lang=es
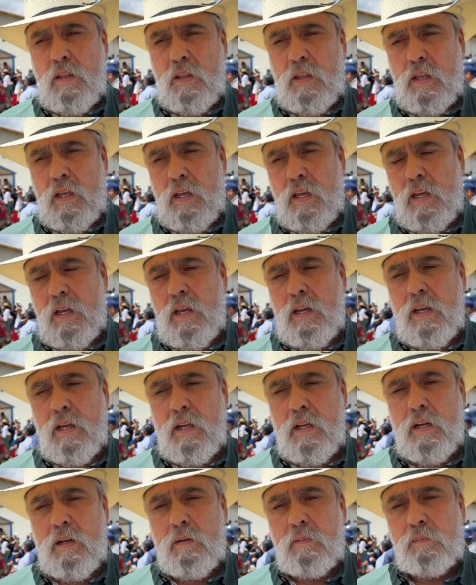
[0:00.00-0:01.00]

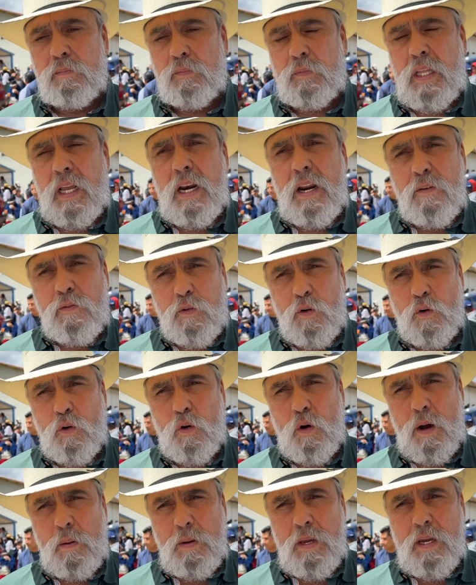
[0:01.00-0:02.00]
de
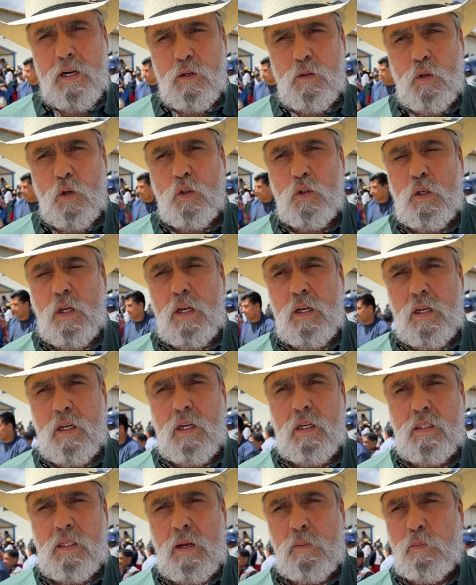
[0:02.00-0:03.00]
teléfono abiertos que,
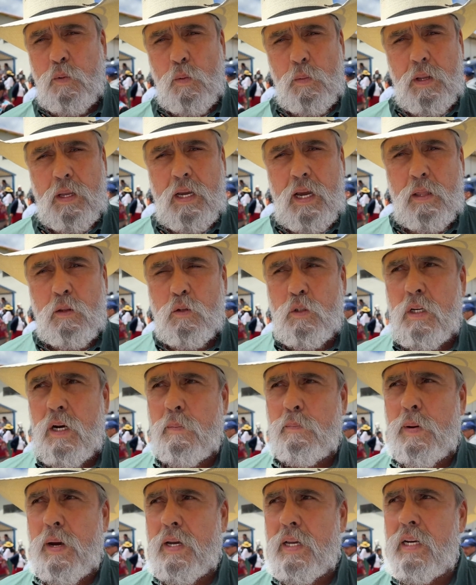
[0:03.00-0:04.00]
están publicados en
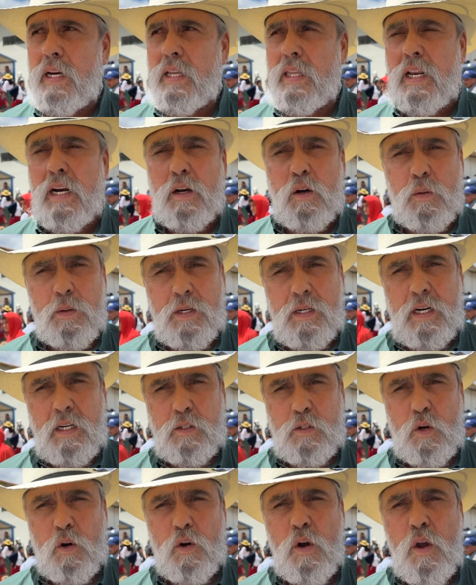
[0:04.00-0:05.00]
la página de la
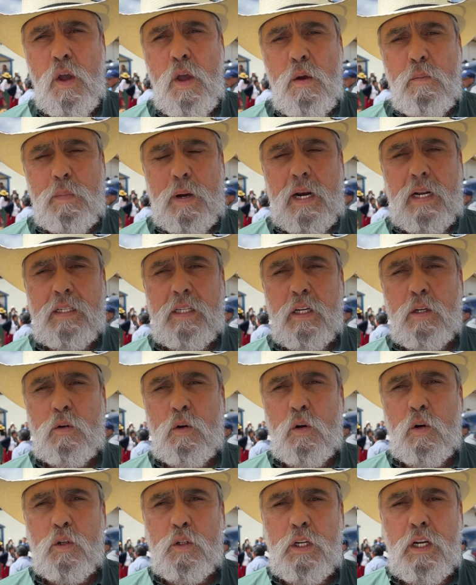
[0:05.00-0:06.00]
gobernación para hacer
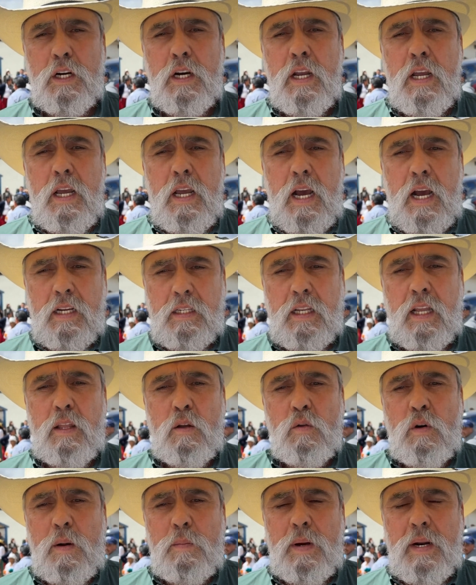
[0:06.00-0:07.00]
conocer hasta de
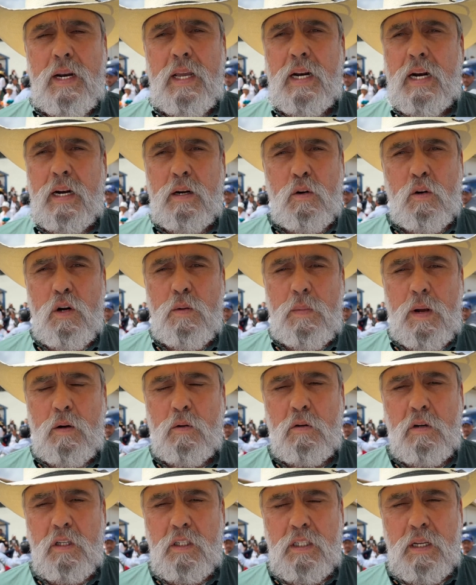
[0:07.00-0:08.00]
una manera anónima.
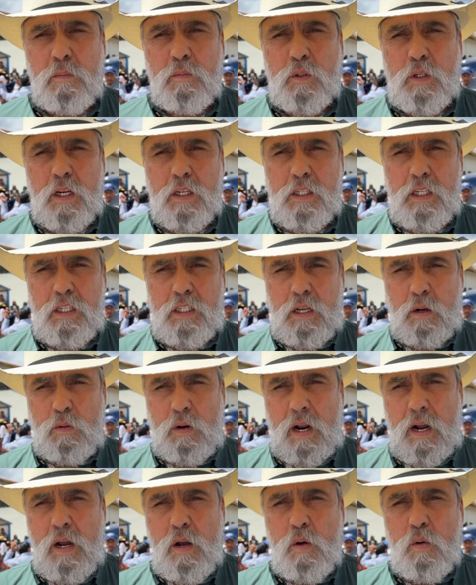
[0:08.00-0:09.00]
No necesitamos que exista
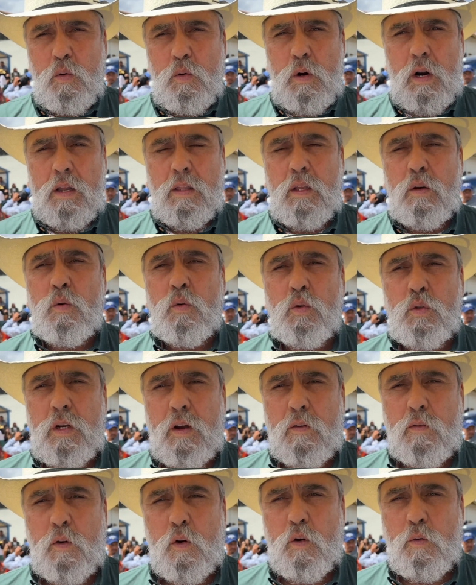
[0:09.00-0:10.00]
una, una
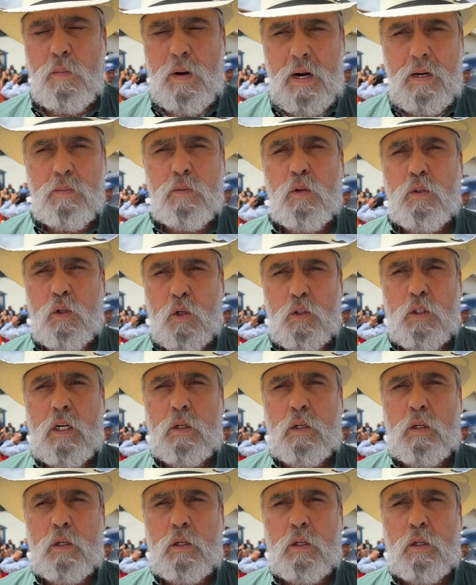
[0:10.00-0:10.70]
denuncia formal, nosotros